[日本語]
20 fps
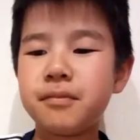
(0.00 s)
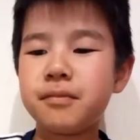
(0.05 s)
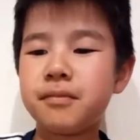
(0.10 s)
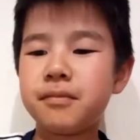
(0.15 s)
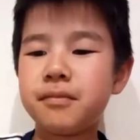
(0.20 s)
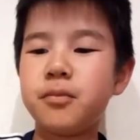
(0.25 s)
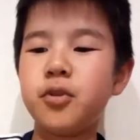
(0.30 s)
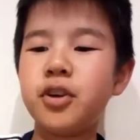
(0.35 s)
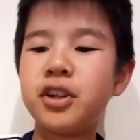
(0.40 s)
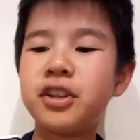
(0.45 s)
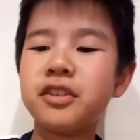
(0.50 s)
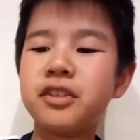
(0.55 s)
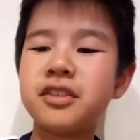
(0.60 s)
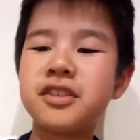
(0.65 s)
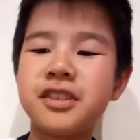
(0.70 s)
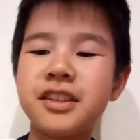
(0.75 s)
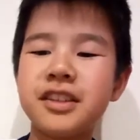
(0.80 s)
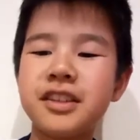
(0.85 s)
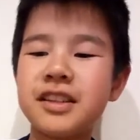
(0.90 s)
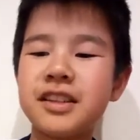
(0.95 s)
もう一つ
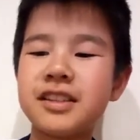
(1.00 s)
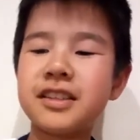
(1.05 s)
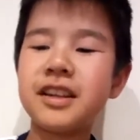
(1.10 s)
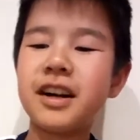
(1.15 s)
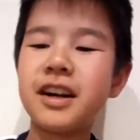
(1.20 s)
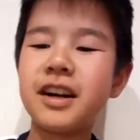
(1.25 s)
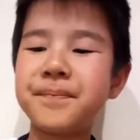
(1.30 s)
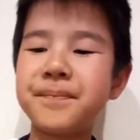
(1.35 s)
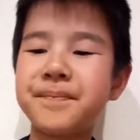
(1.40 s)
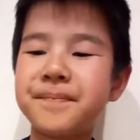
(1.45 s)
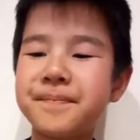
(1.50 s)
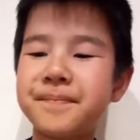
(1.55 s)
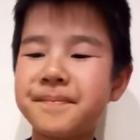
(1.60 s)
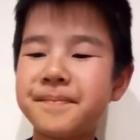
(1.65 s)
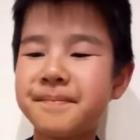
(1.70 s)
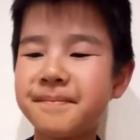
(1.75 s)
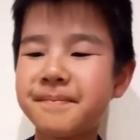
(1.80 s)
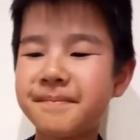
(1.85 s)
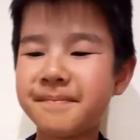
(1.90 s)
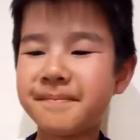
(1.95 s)
いいですか
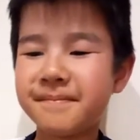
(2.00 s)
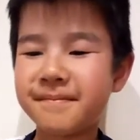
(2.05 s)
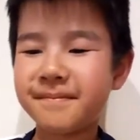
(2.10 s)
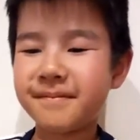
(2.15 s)
はい。